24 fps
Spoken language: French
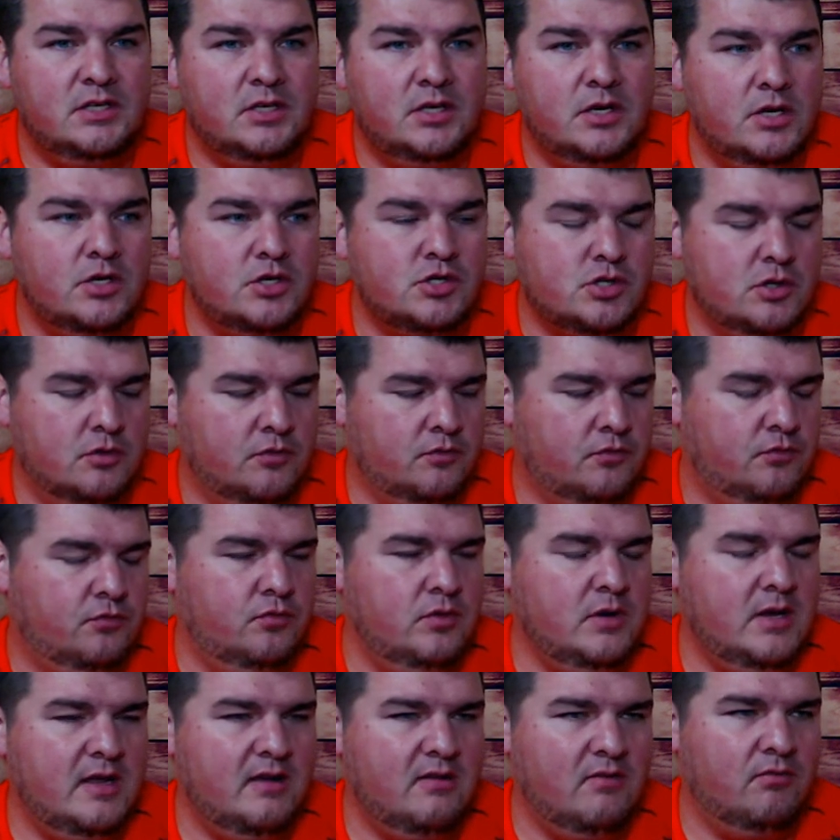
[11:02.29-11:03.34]
que je
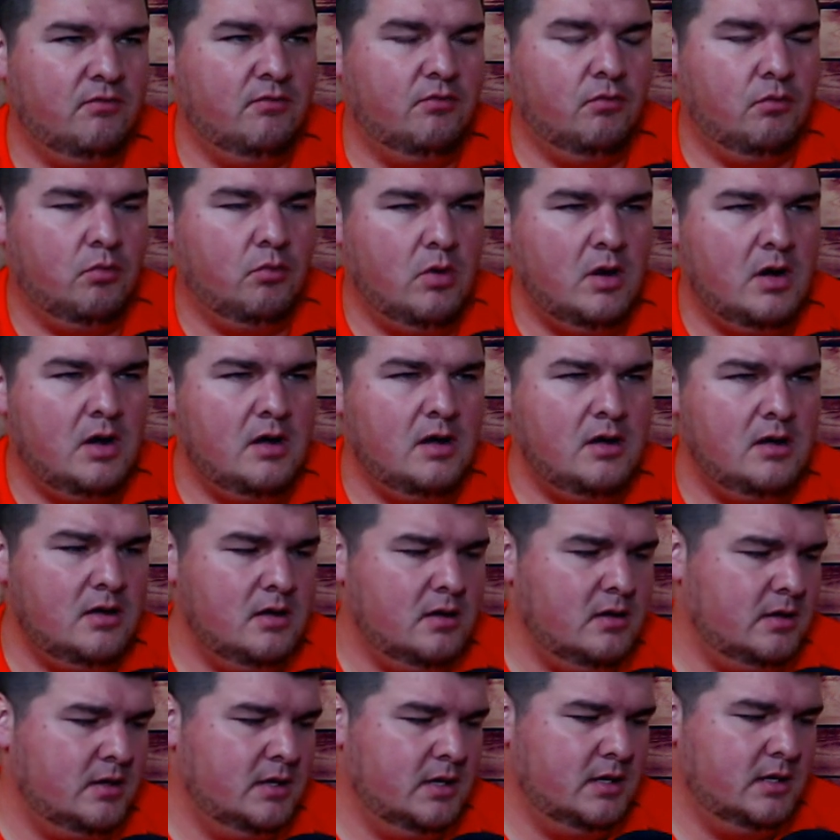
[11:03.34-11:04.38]
voulais
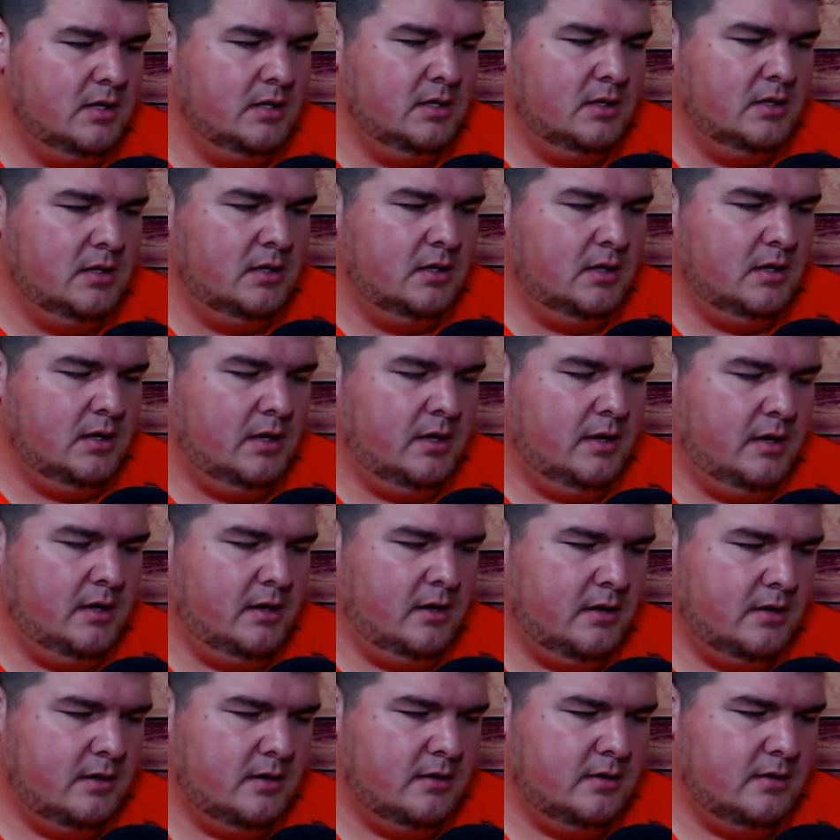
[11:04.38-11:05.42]
voir
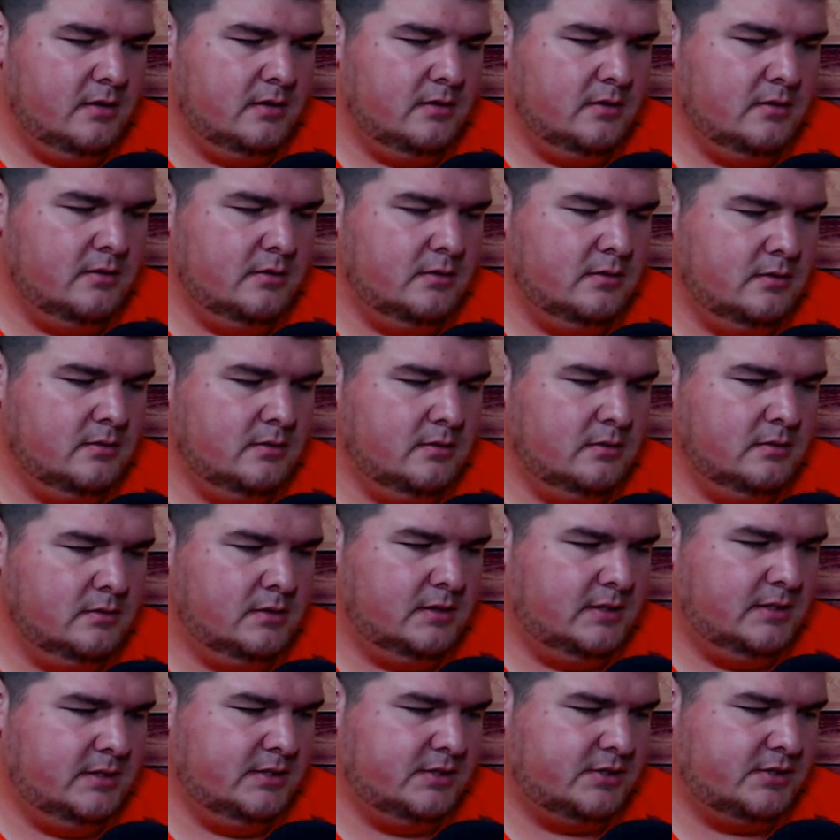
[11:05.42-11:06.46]
euh,
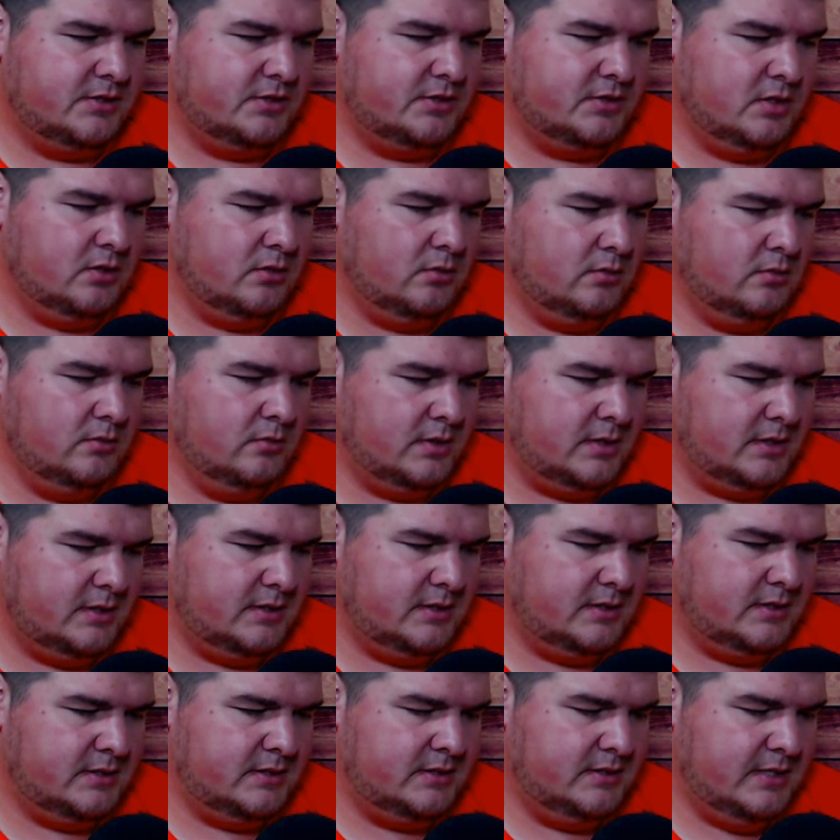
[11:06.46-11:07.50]
qui sort
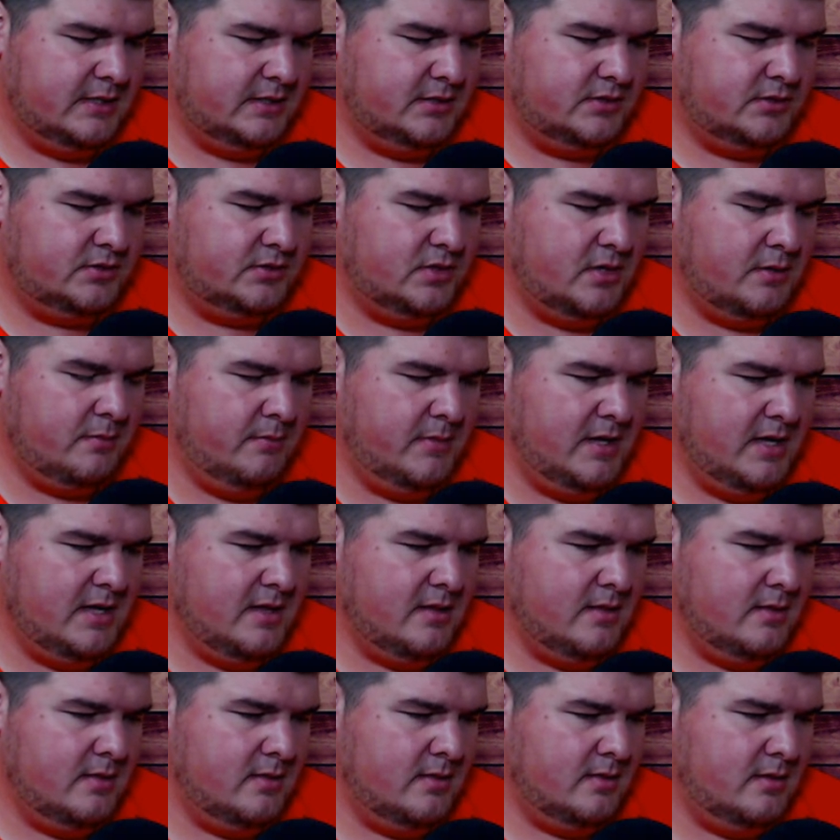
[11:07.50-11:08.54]
cette
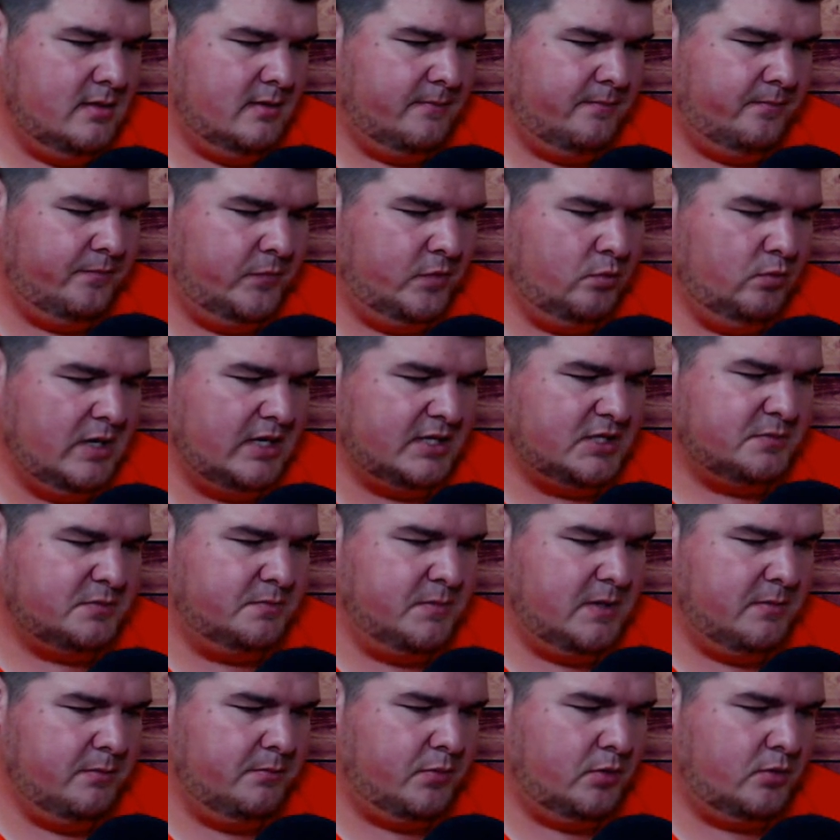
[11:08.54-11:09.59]
semaine ou la
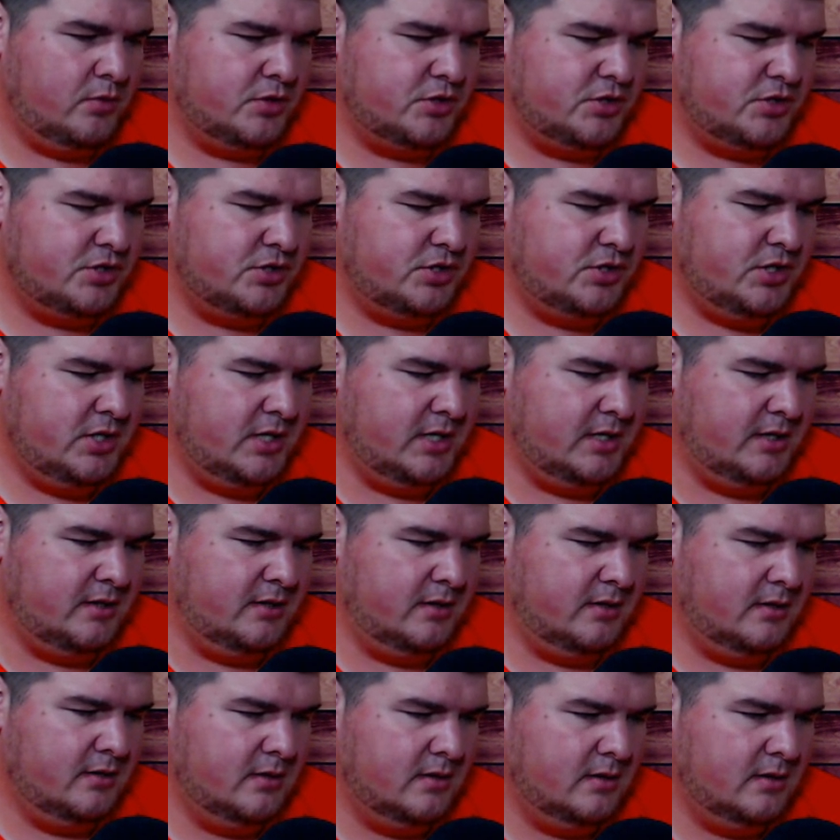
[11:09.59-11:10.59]
semaine prochaine.